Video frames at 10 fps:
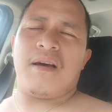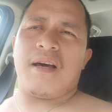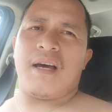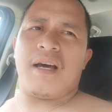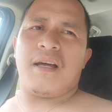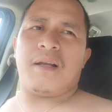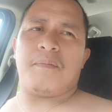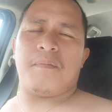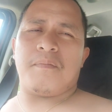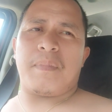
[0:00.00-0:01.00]
Uh,
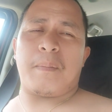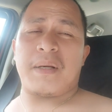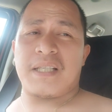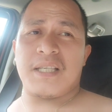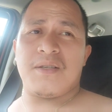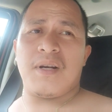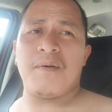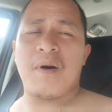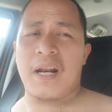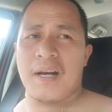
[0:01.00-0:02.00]
nagpagpa-schedule
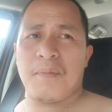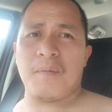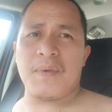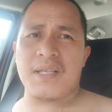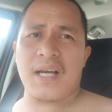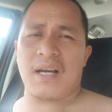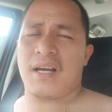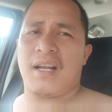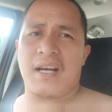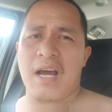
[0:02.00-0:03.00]
na ari na pud mi sa
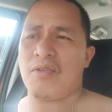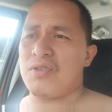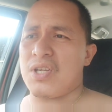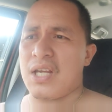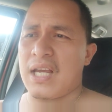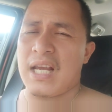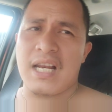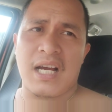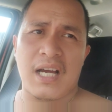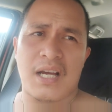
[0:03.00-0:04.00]
kanang nako na siya kay
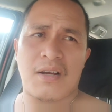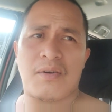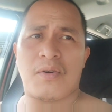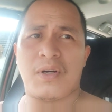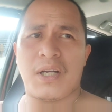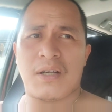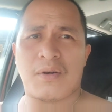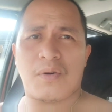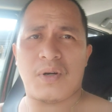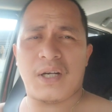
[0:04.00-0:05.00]
ilang uh,
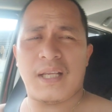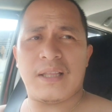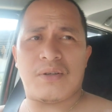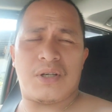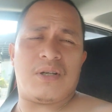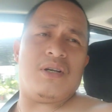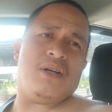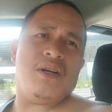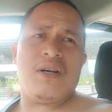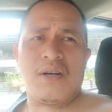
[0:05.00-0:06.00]
coordinator.
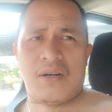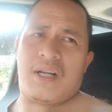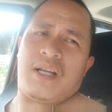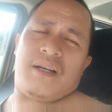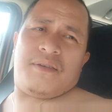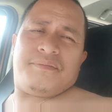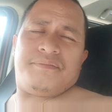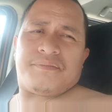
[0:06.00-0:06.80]
Then